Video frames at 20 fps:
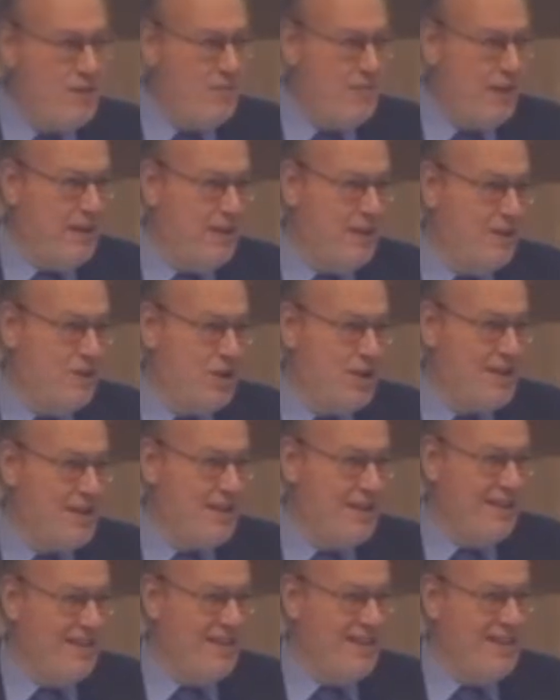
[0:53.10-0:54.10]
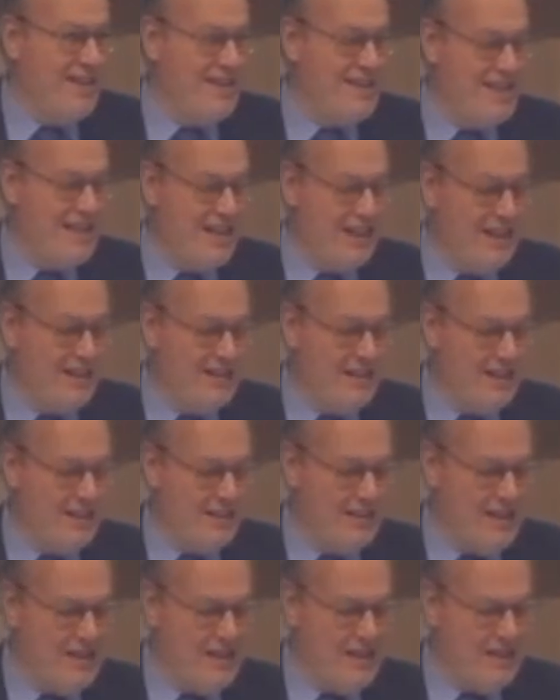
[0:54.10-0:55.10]
sempre alle 17 ieri sera
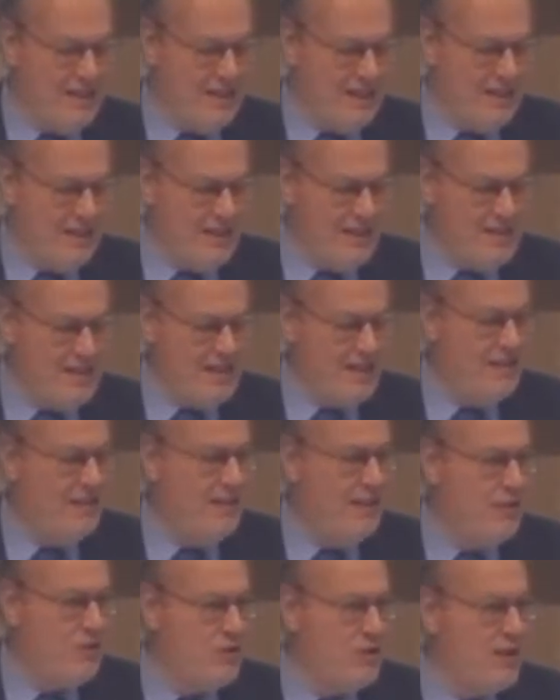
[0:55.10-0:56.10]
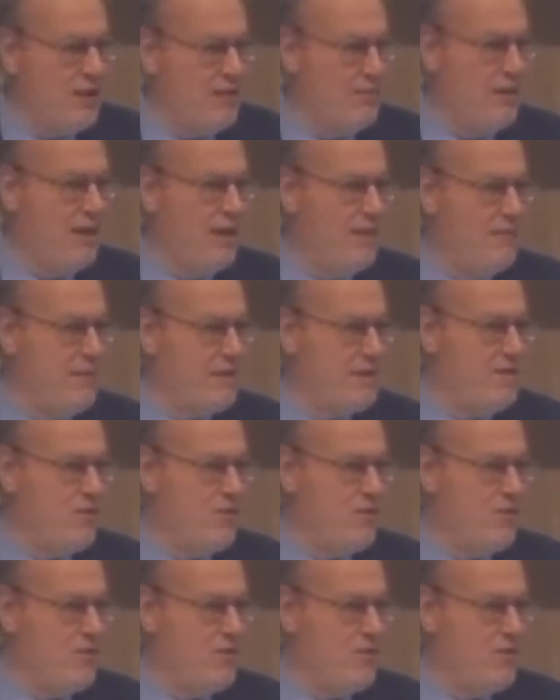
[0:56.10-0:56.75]
30, 30, iscritti allo streaming, ma